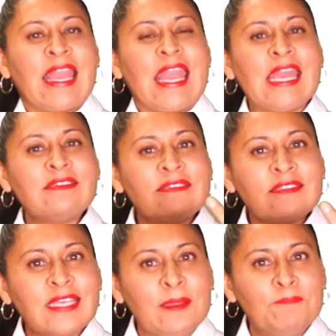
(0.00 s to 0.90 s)

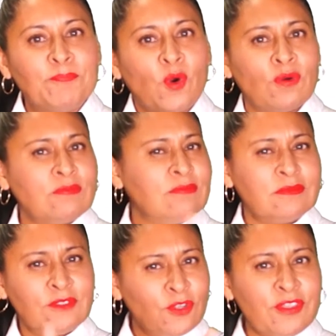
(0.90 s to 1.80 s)
Es tiempo,
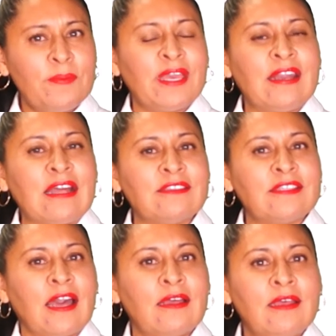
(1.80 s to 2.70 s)
no de
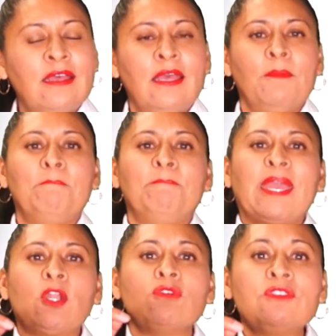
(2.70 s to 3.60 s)
venganza,
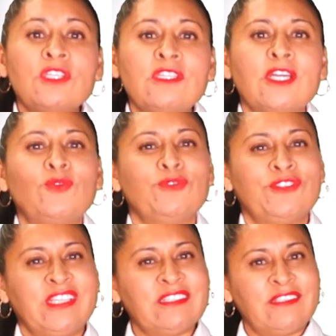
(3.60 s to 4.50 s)
pero sí de
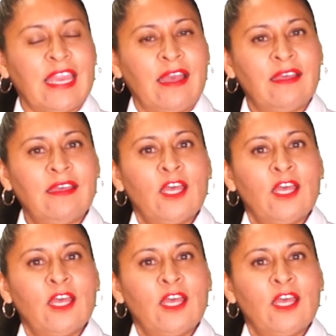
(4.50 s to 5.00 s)
justicia.